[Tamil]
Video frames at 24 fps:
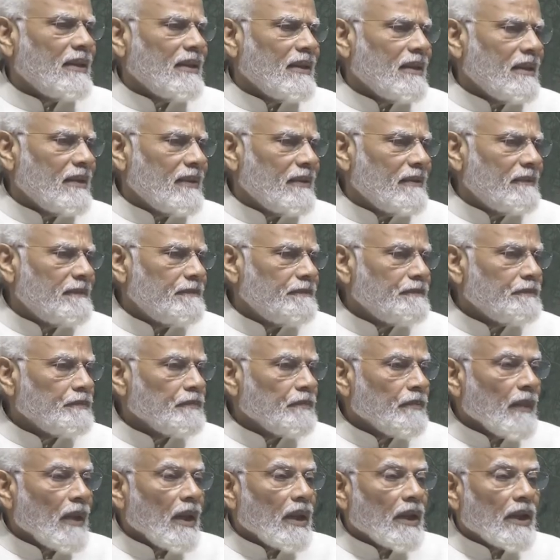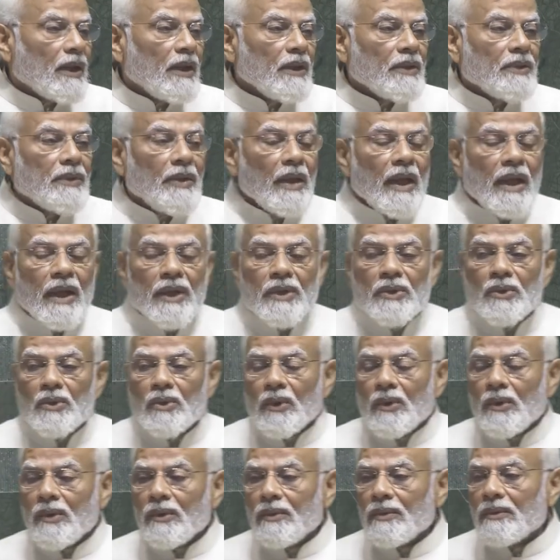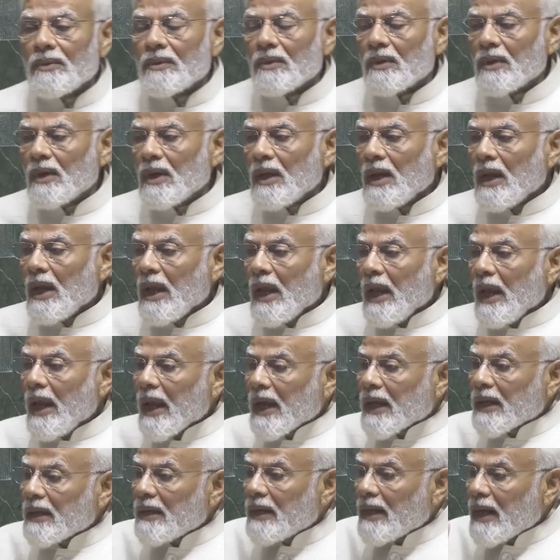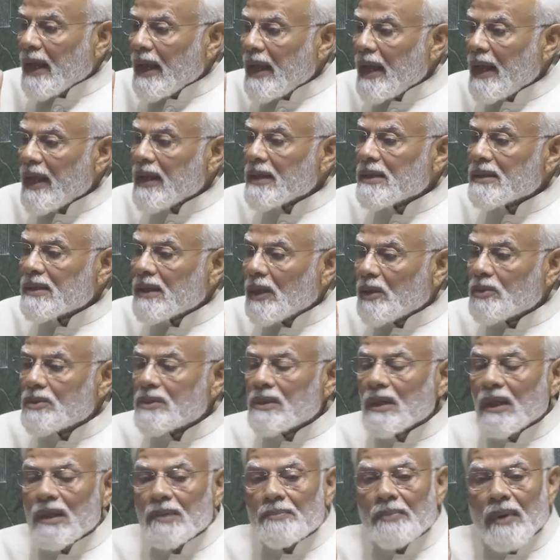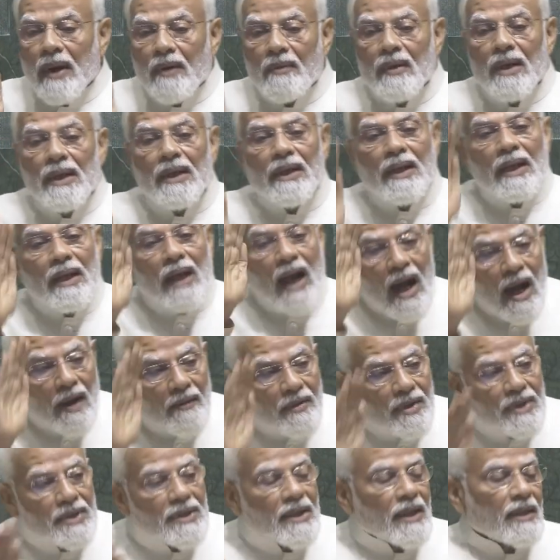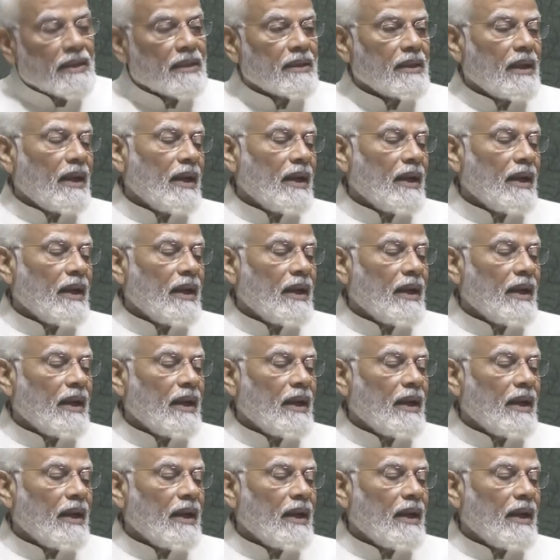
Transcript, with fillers: வந்தன அதாவது தேசத்திற்கு ஒரு புதிய நாடாளுமன்ற வளாகத்திற்கான தேவை